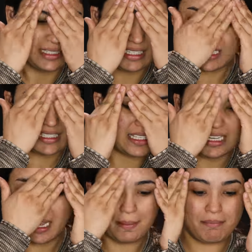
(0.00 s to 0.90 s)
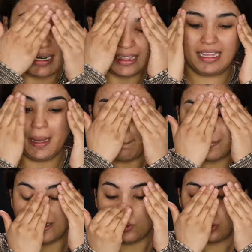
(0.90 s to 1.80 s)
y si en verdad
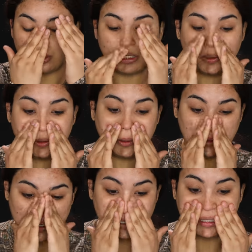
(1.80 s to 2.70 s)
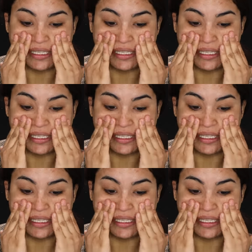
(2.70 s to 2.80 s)
me gusta o no,